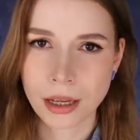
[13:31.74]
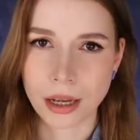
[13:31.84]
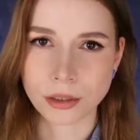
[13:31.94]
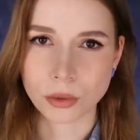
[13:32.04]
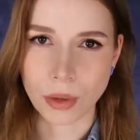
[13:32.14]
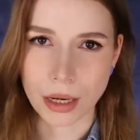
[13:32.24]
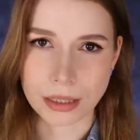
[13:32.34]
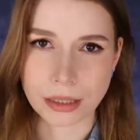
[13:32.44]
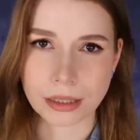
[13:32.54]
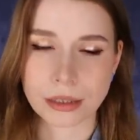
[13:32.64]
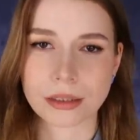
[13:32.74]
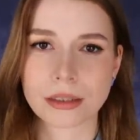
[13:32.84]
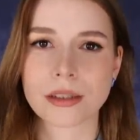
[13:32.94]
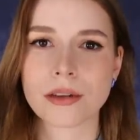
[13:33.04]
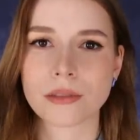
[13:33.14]
Aktualnie
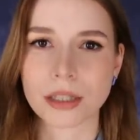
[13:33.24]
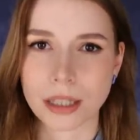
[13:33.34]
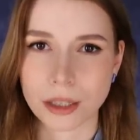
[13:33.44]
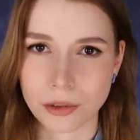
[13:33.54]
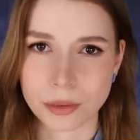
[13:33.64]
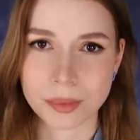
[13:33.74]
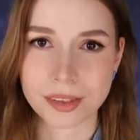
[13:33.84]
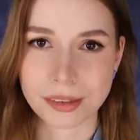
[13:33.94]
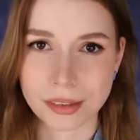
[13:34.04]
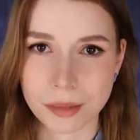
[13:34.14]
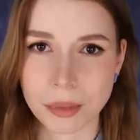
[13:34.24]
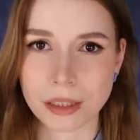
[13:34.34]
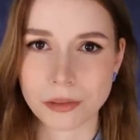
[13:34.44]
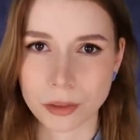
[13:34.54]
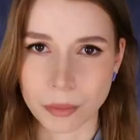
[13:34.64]
w Krajowym Systemie
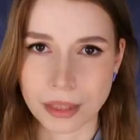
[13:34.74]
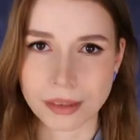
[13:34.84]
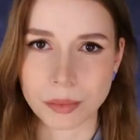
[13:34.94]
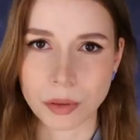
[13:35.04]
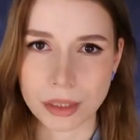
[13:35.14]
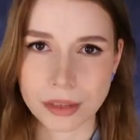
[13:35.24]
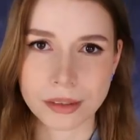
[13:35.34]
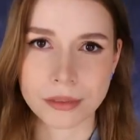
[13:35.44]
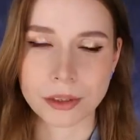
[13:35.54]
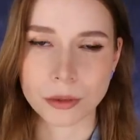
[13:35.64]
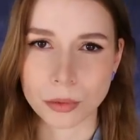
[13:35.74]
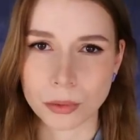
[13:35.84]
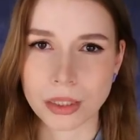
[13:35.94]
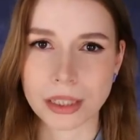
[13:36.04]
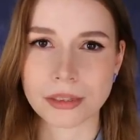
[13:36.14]
Informacji Policji
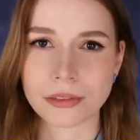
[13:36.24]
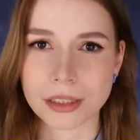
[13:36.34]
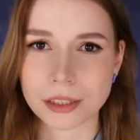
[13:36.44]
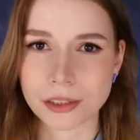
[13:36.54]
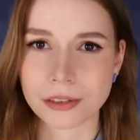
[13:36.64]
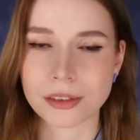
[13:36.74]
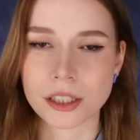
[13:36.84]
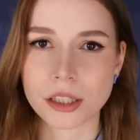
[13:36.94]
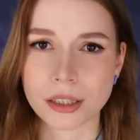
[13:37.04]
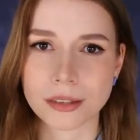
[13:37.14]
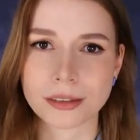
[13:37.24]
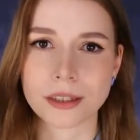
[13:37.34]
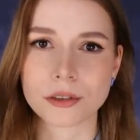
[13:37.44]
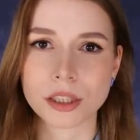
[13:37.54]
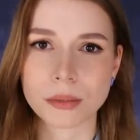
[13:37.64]
figuruje
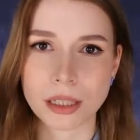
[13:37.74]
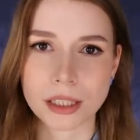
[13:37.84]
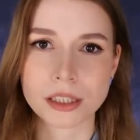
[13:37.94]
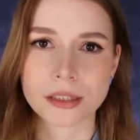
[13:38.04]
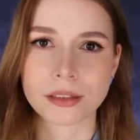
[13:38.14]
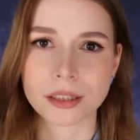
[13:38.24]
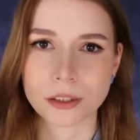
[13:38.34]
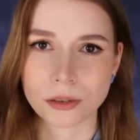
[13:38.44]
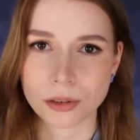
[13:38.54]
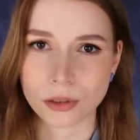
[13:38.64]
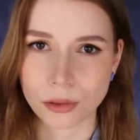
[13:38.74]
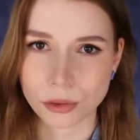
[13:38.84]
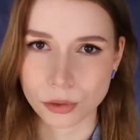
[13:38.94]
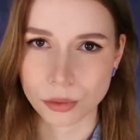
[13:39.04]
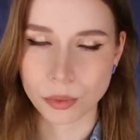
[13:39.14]
2418 zaginionych
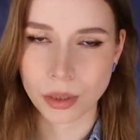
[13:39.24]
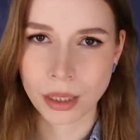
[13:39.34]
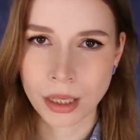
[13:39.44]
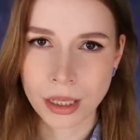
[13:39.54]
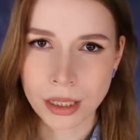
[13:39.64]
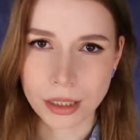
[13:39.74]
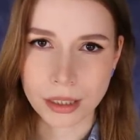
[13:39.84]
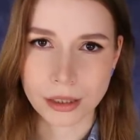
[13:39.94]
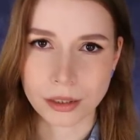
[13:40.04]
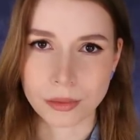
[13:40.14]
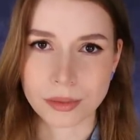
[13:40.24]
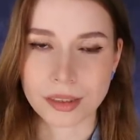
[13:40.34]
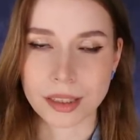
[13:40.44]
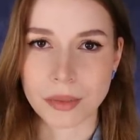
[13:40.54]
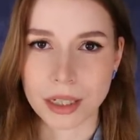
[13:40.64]
osób, jedną z
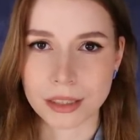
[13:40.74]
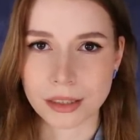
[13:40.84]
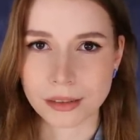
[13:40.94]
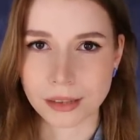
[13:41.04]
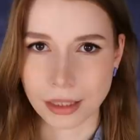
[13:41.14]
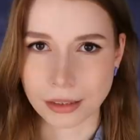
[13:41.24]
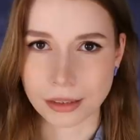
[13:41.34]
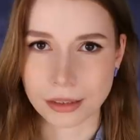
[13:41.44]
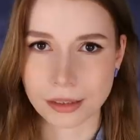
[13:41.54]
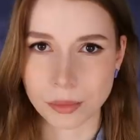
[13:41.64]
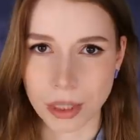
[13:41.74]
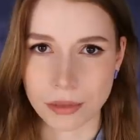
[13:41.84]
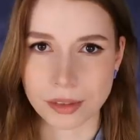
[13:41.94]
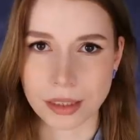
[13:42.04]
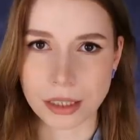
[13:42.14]
najbardziej znanych
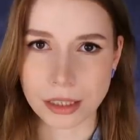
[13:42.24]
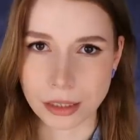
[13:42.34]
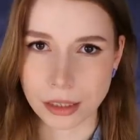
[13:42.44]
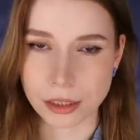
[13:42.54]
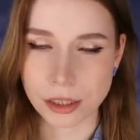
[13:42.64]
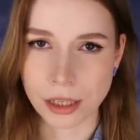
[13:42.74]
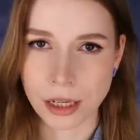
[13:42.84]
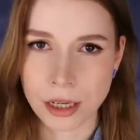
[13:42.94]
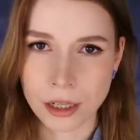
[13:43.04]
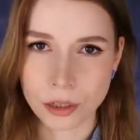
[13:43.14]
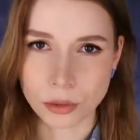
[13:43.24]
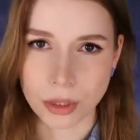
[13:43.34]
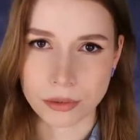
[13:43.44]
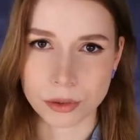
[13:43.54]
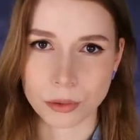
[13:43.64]
spraw zaginięć,
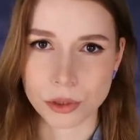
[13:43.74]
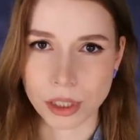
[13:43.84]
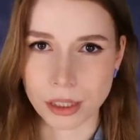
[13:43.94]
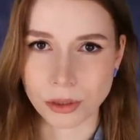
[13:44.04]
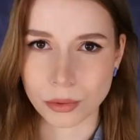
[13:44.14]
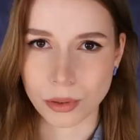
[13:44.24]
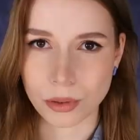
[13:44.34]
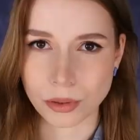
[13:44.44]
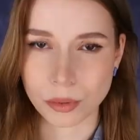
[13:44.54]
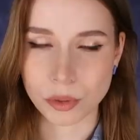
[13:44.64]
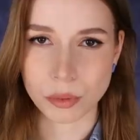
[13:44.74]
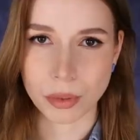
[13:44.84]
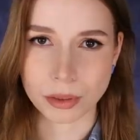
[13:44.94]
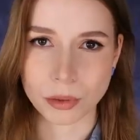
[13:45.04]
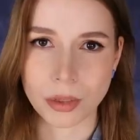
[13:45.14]
która w odróżnieniu od
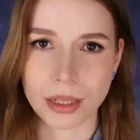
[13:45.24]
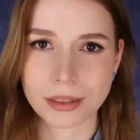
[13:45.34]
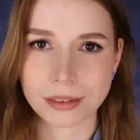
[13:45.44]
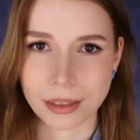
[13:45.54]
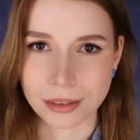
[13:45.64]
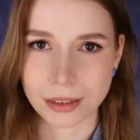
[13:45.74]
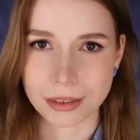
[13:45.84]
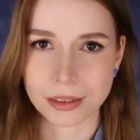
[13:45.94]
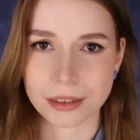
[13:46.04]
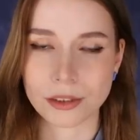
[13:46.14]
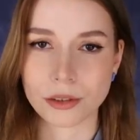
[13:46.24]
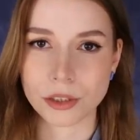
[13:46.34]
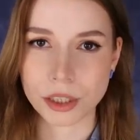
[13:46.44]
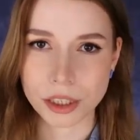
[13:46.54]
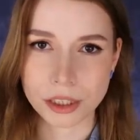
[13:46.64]
przypadku Aleksandry do
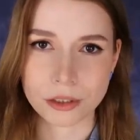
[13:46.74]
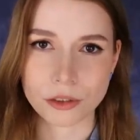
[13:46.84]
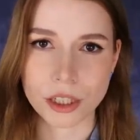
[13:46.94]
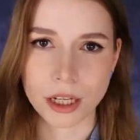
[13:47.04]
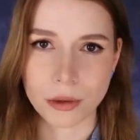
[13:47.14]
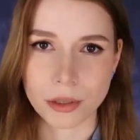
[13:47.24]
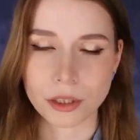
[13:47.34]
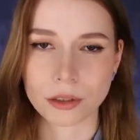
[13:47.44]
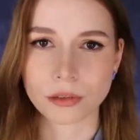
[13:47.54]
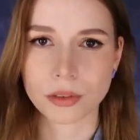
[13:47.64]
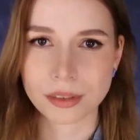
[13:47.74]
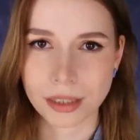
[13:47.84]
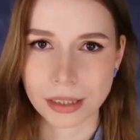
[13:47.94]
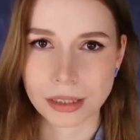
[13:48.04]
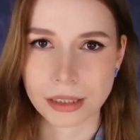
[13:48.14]
dziś nie doczekała się
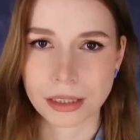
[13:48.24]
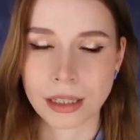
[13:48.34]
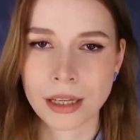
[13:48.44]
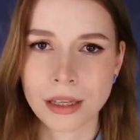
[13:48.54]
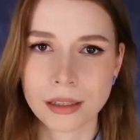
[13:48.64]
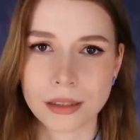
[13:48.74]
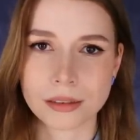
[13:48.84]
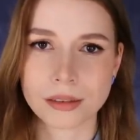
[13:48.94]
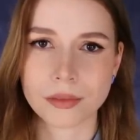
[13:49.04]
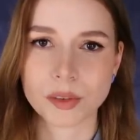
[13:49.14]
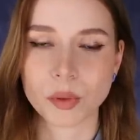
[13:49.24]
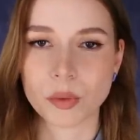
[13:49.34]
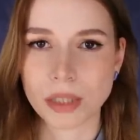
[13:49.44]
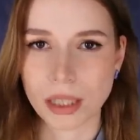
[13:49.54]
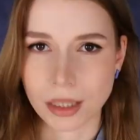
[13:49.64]
rozwiązania, jest
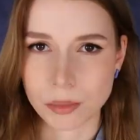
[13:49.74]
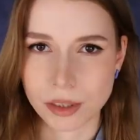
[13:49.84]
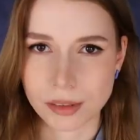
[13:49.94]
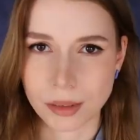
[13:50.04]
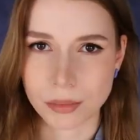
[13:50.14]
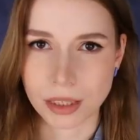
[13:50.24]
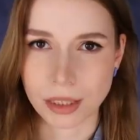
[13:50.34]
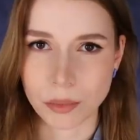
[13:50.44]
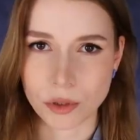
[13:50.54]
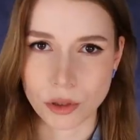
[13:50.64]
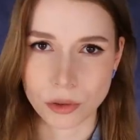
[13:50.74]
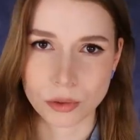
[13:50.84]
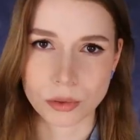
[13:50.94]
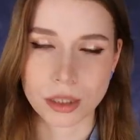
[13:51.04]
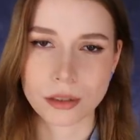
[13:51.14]
wspomniana przeze mnie na
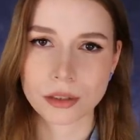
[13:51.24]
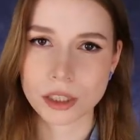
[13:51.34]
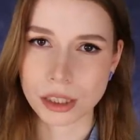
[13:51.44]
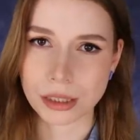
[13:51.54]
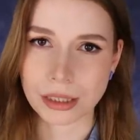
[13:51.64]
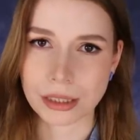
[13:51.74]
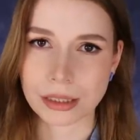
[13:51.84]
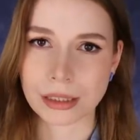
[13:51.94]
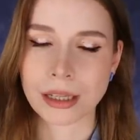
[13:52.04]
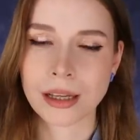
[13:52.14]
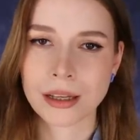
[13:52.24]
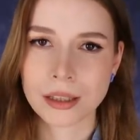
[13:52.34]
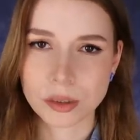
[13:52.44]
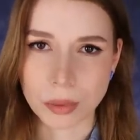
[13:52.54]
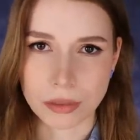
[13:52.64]
początku tego odcinka
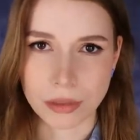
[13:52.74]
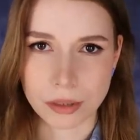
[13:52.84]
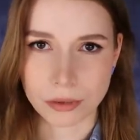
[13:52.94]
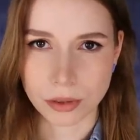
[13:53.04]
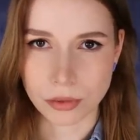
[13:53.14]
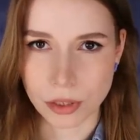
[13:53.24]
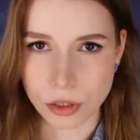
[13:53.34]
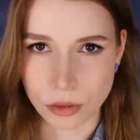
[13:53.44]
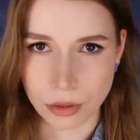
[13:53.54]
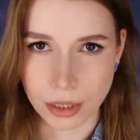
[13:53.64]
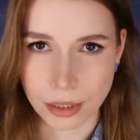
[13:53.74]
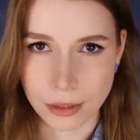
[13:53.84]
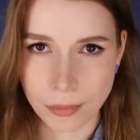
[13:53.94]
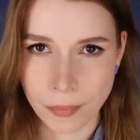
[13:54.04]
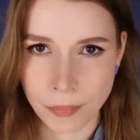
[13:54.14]
sprawa Iwony
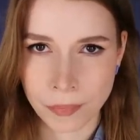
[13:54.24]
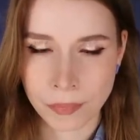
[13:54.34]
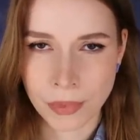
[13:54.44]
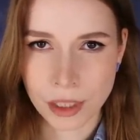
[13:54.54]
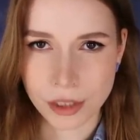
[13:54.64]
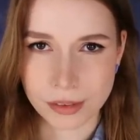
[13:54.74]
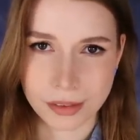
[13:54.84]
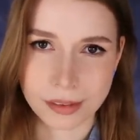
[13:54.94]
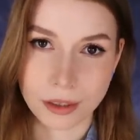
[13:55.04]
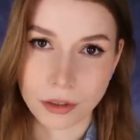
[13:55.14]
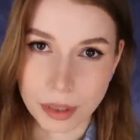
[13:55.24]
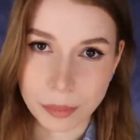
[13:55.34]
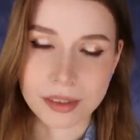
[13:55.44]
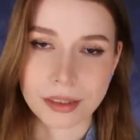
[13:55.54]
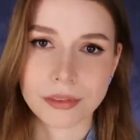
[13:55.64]
Wieczorek. 16
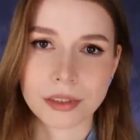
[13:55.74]
lipca